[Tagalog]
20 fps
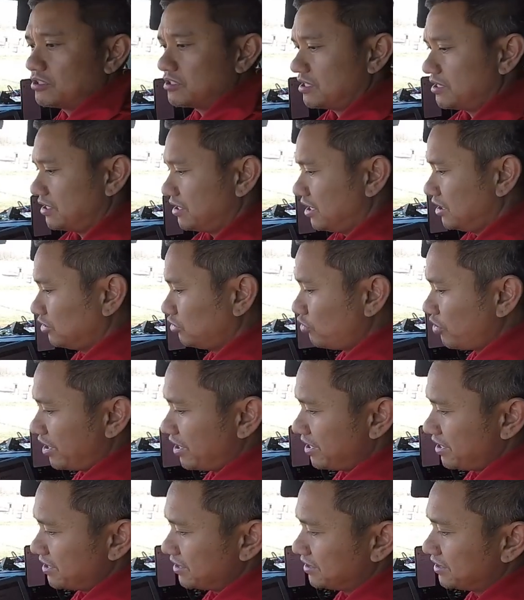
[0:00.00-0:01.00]
to ito
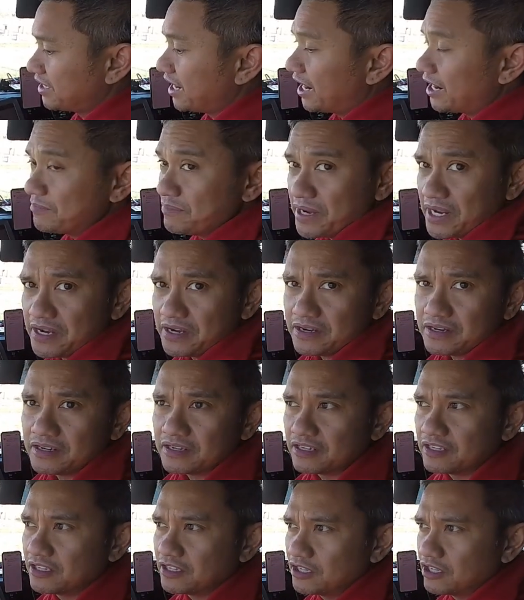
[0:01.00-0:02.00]
ay Garmin
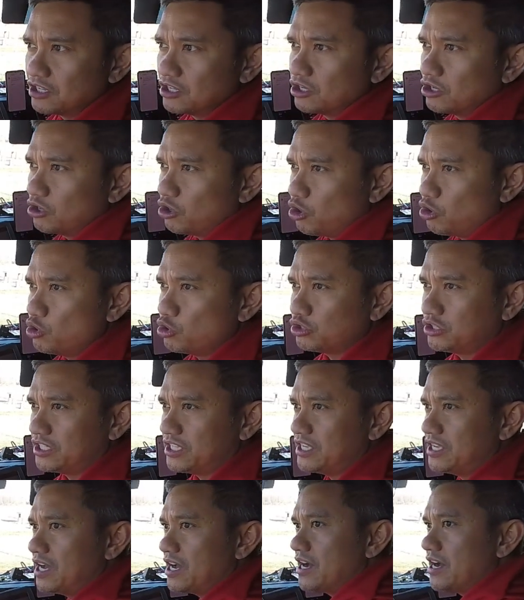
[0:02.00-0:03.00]

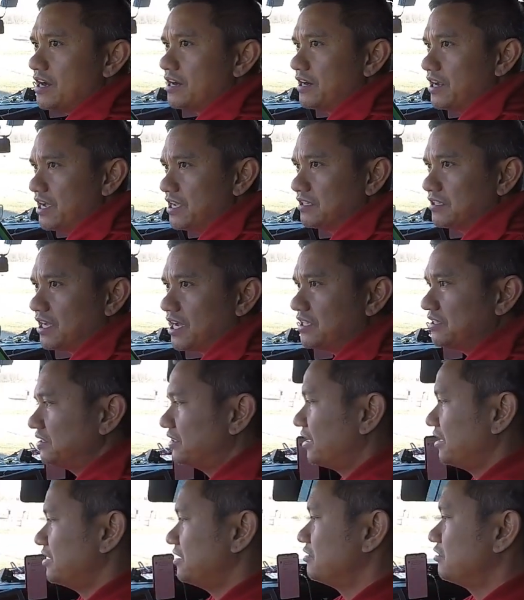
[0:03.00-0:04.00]
OTR
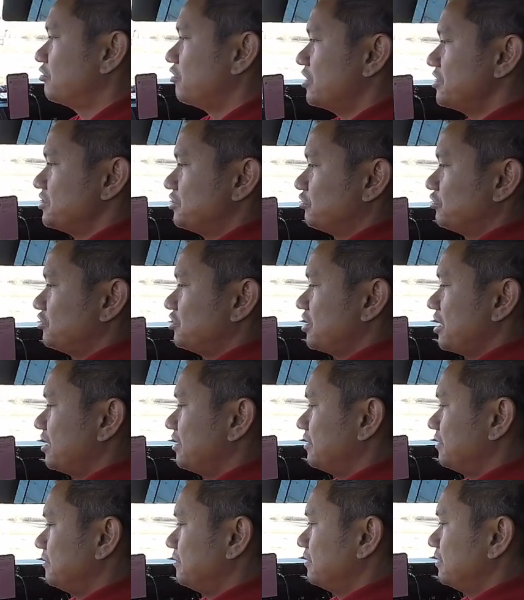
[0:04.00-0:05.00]
800 kuan siya
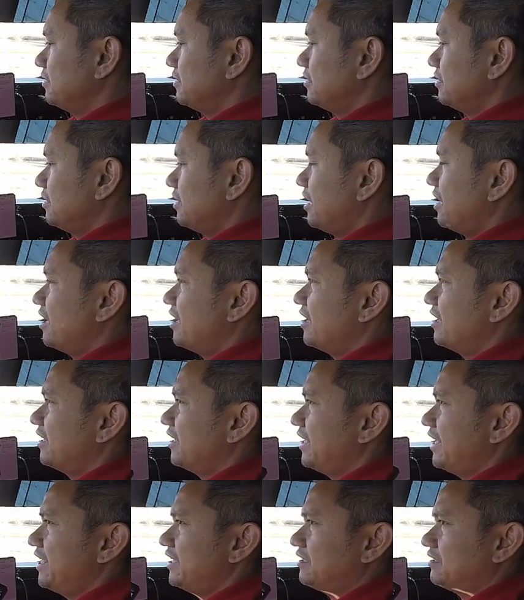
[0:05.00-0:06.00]
uh, ah,
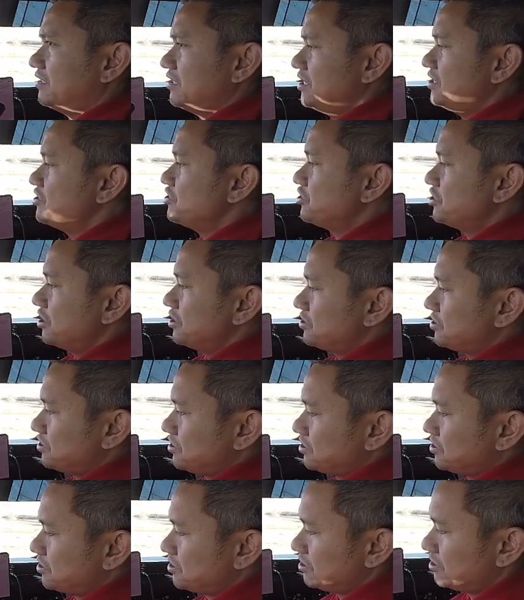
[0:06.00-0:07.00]
8
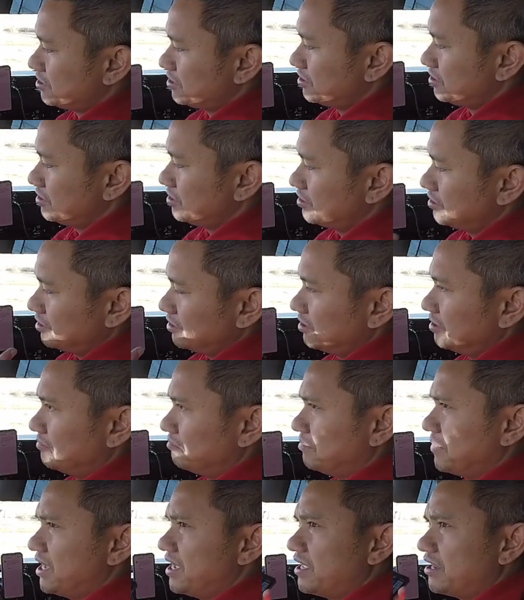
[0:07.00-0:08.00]
inches
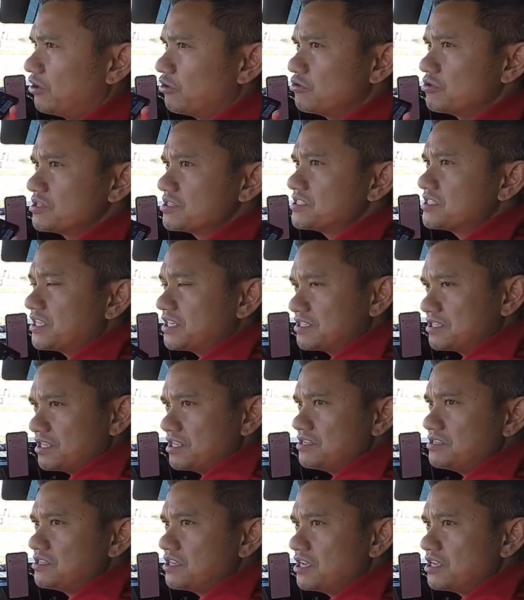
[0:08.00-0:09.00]
mayroong 6
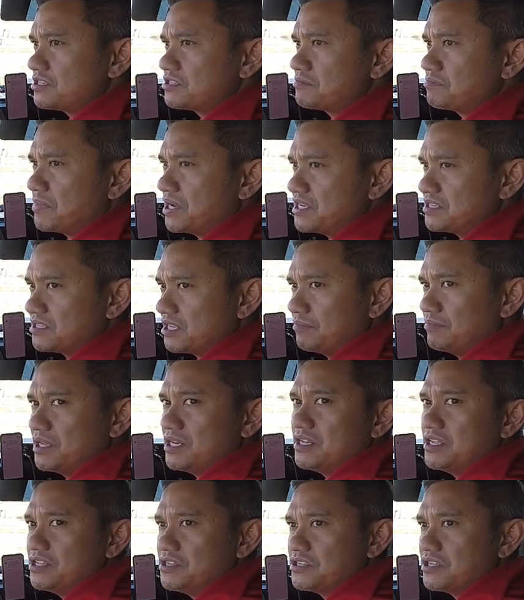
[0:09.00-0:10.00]
inches may
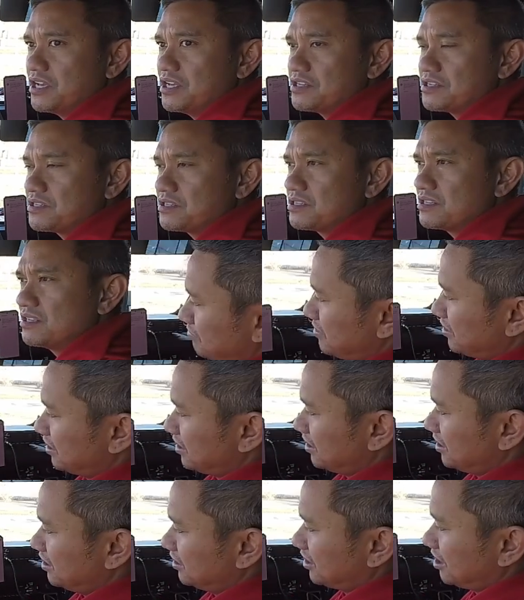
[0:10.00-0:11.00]
7 inches
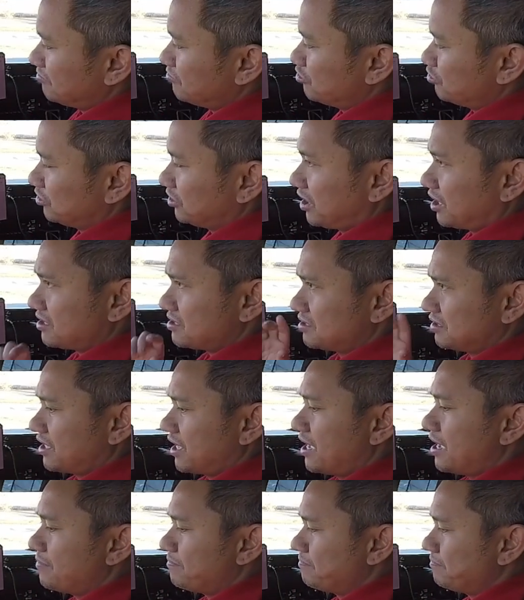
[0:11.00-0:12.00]
makikita mo truck
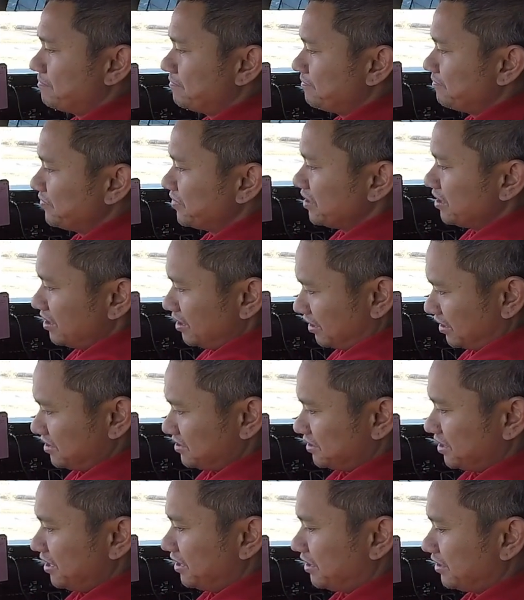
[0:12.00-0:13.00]
stop
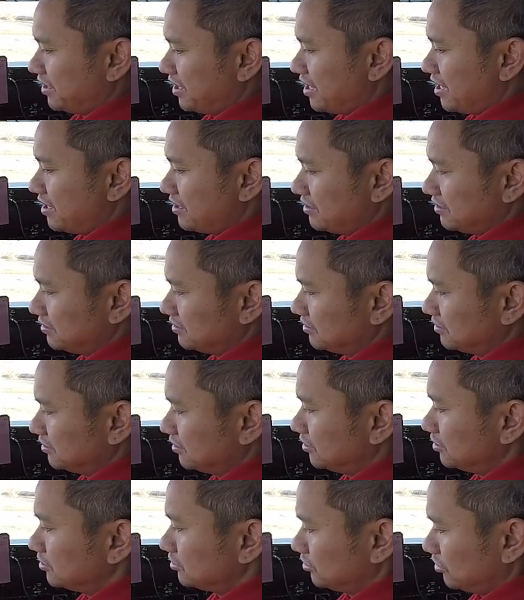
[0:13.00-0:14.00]
rest area
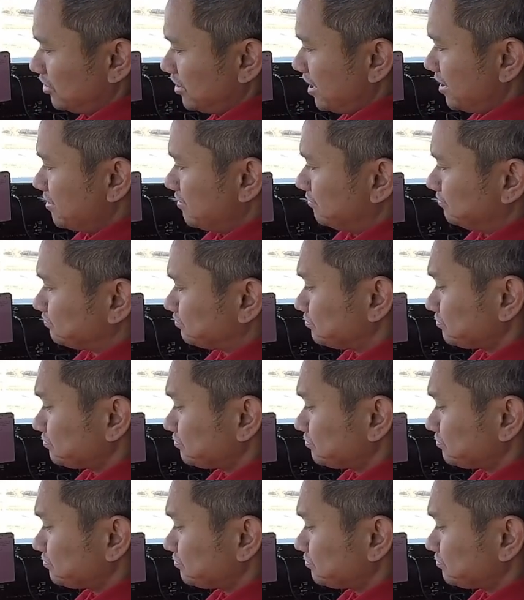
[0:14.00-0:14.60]
so ayan